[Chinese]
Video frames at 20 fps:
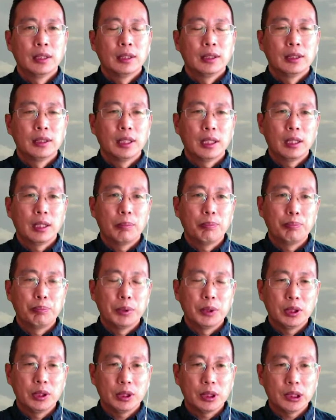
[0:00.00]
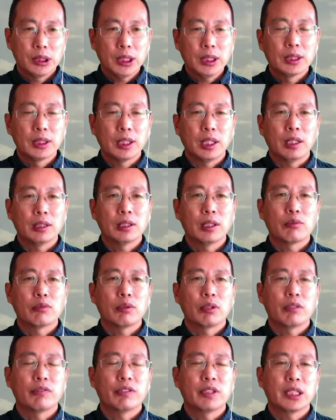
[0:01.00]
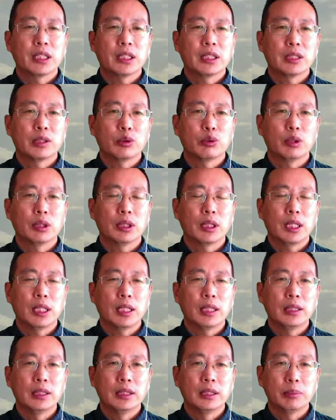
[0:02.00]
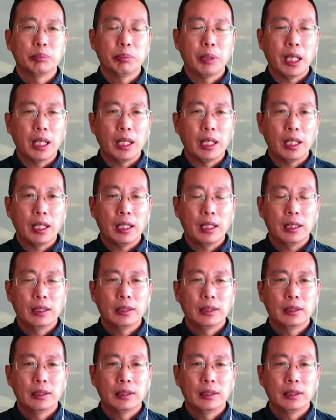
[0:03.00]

那比较正常的做法呢，是说呢，你把。